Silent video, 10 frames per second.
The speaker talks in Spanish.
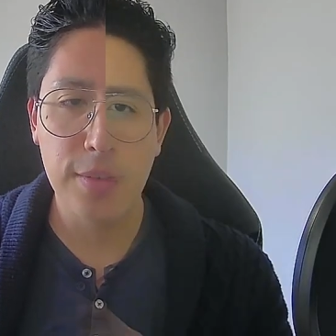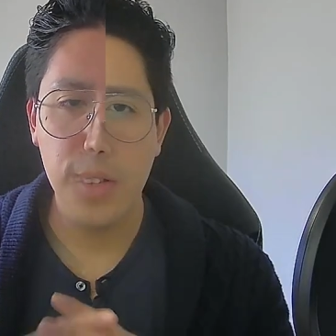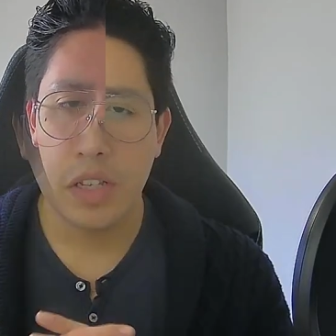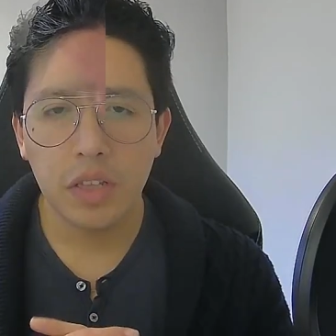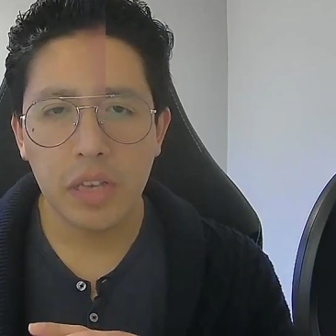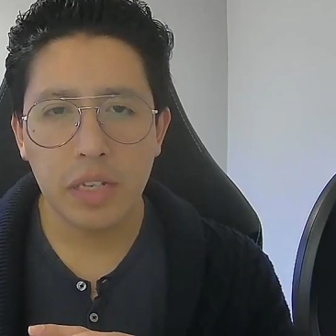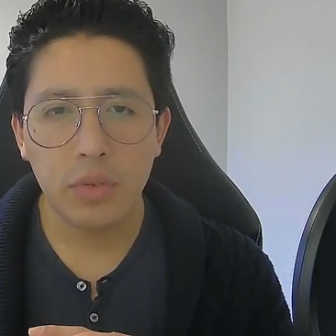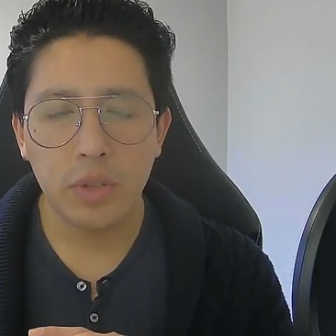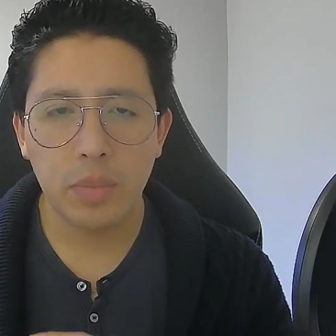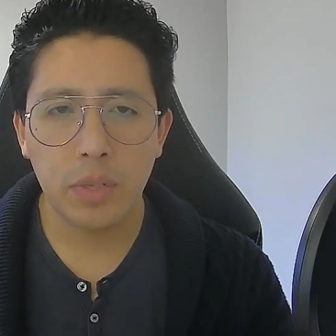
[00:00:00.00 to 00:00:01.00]
Signal es
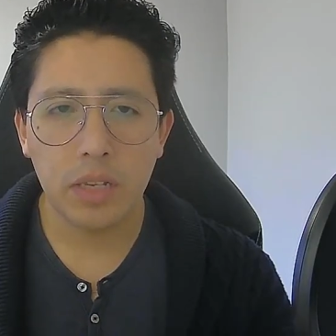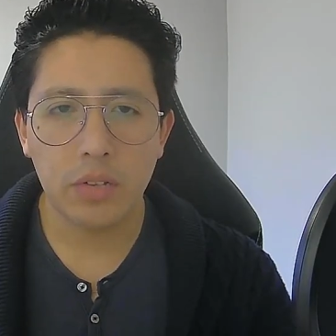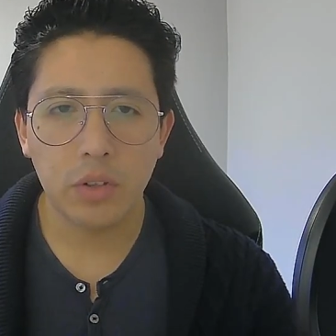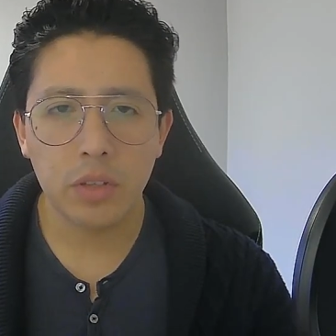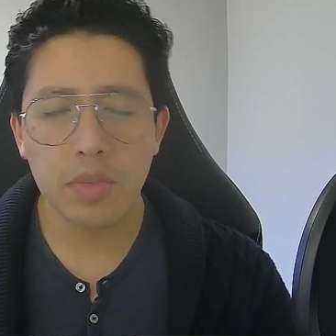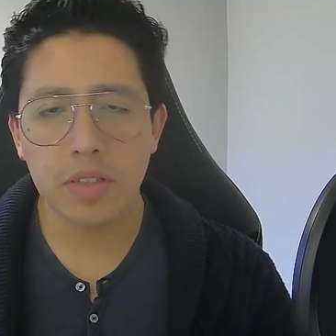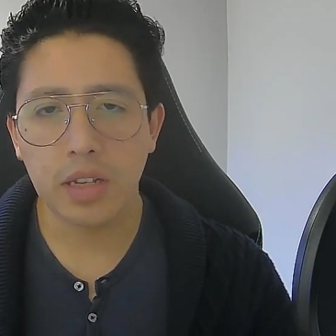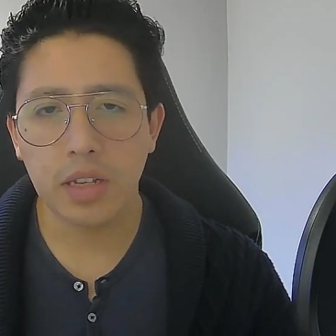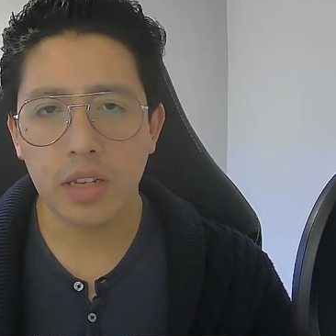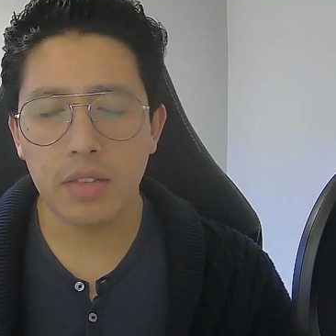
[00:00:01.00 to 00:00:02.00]
una aplicación de
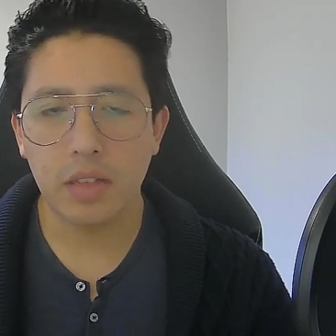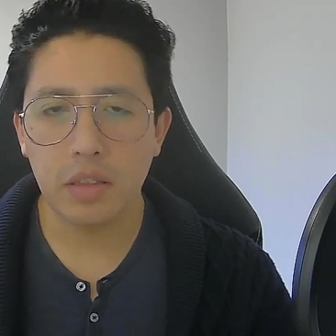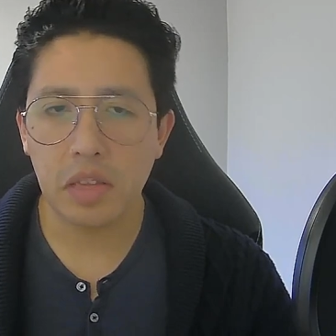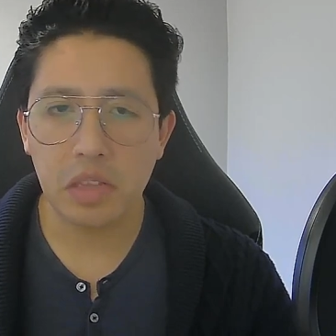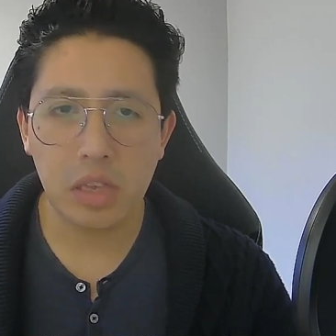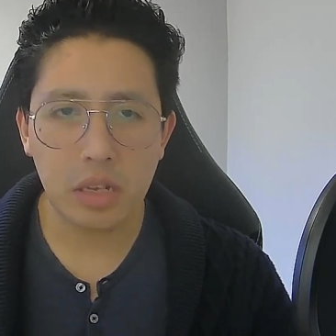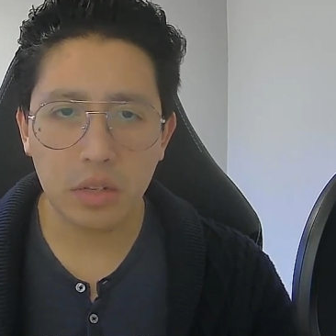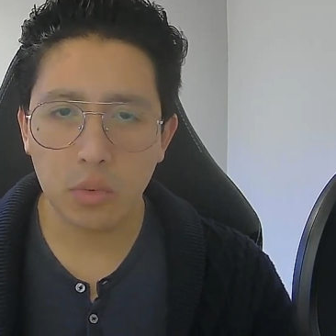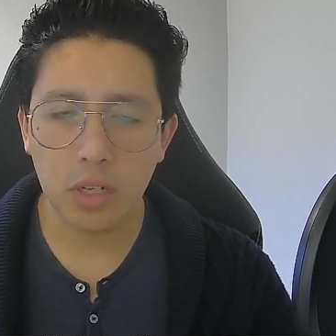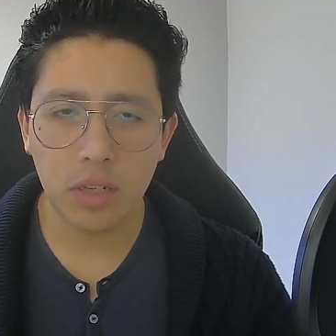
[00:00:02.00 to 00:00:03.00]
mensajería instantánea, al
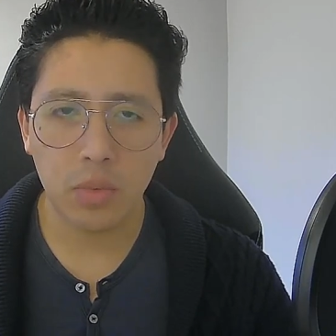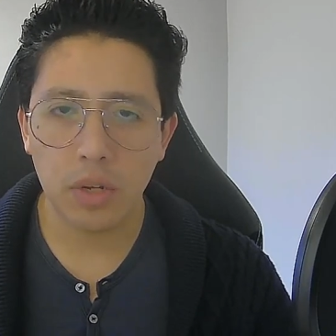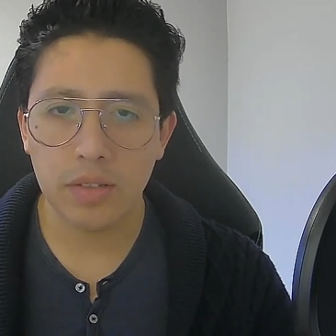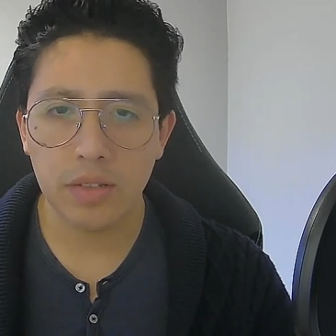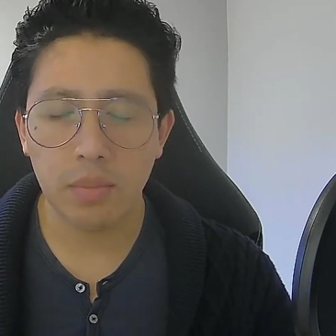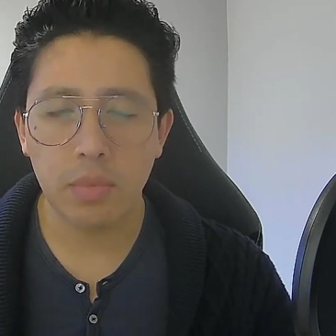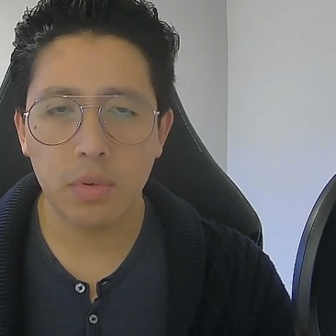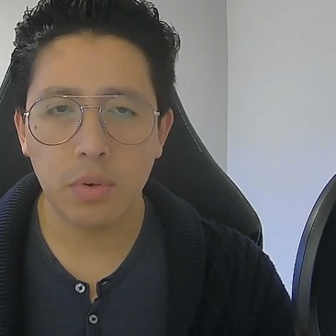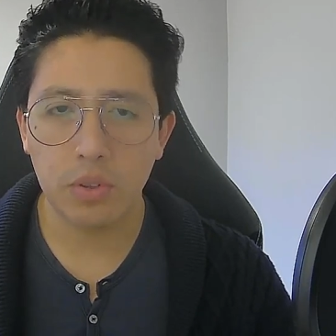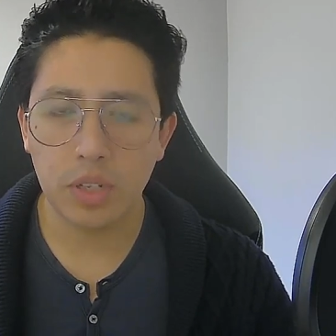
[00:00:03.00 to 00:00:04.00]
igual que WhatsApp
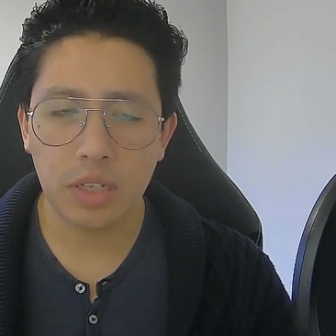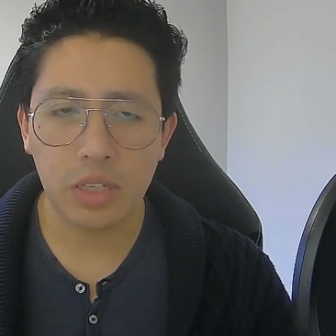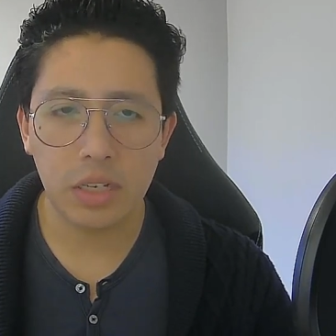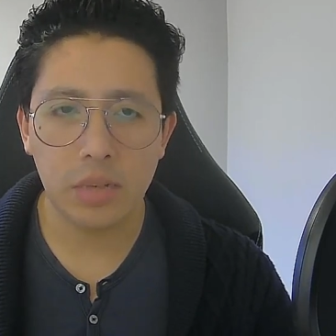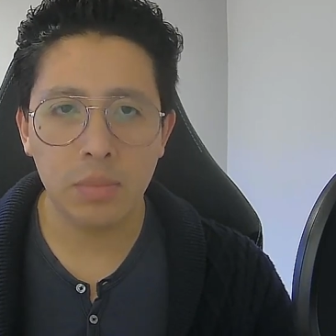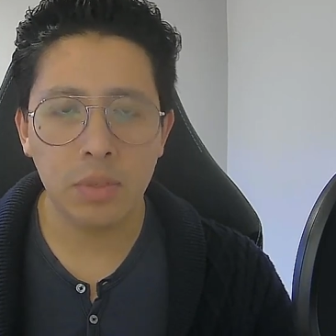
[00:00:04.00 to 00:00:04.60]
o Telegram,